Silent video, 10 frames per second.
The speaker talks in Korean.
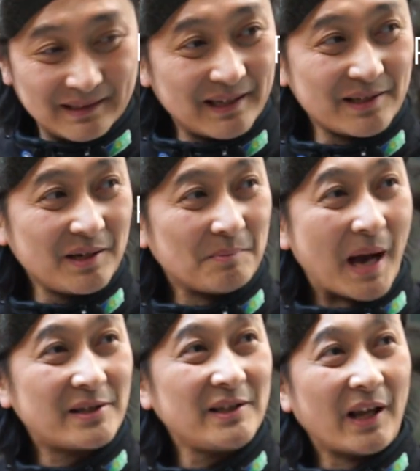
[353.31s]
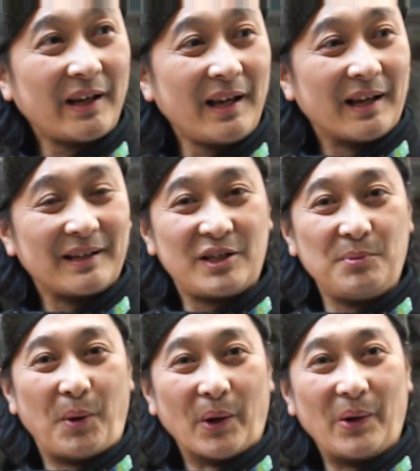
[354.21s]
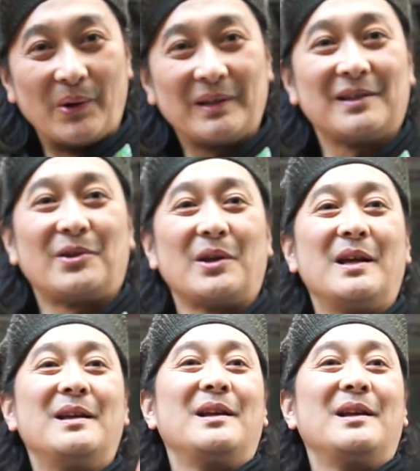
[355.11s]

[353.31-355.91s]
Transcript: 사실 맛이 되게 깊어요 그러니까 저기